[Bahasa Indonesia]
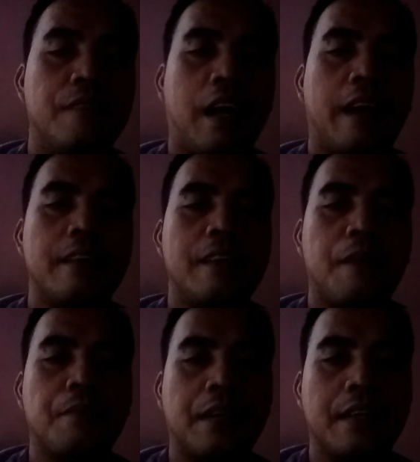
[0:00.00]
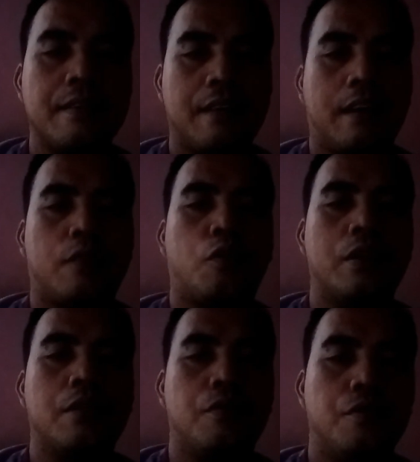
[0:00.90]
yang ada di dalam gereja
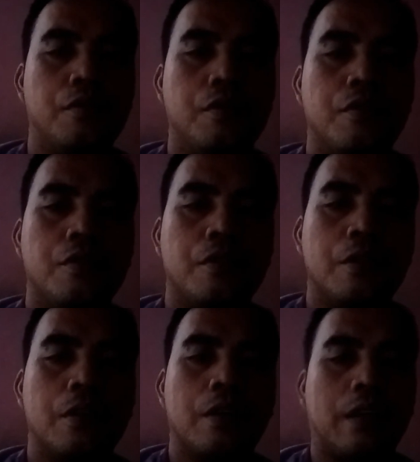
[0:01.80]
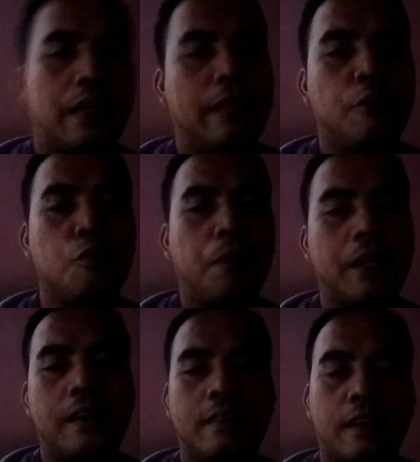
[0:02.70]
Katolik dulu karena itu
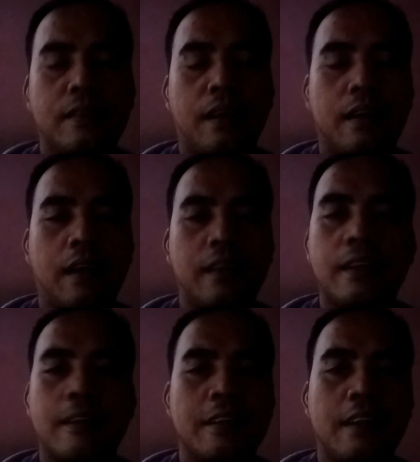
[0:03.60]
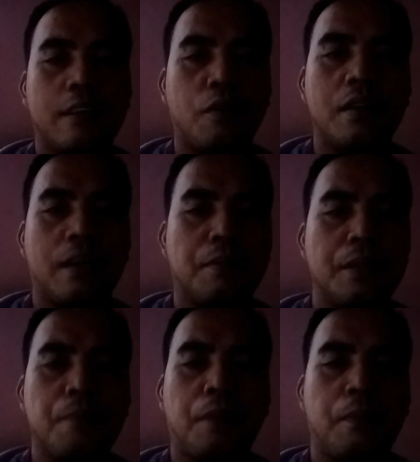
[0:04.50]
pada dasarnya hanya gereja Katolik yang
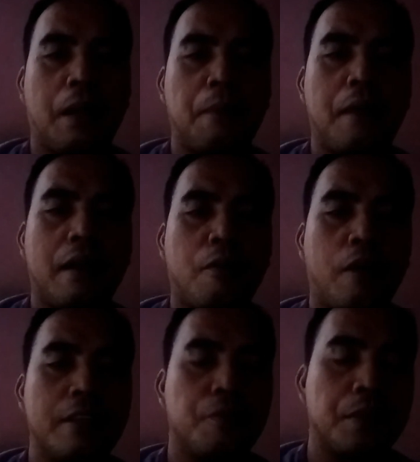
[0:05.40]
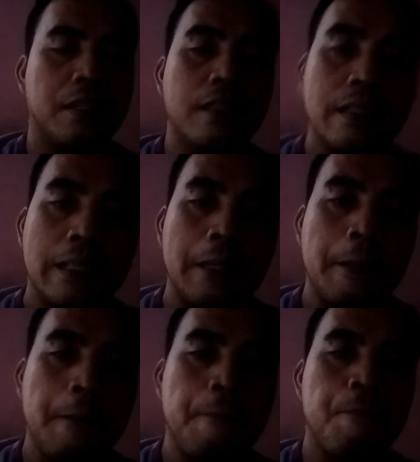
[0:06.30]
menyimpan barang-barang rohani seperti ini.
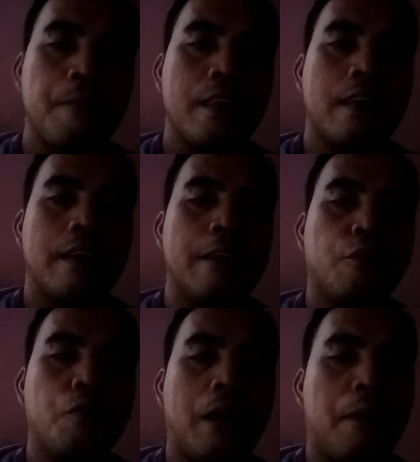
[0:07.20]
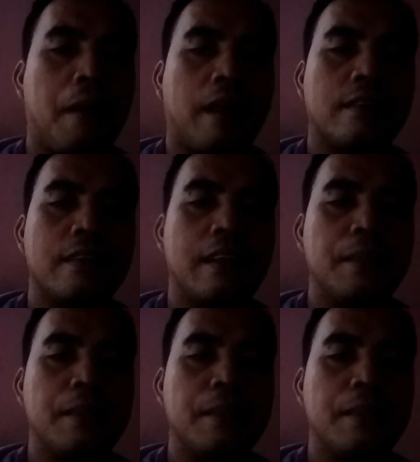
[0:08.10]
Itu barang-barang tidak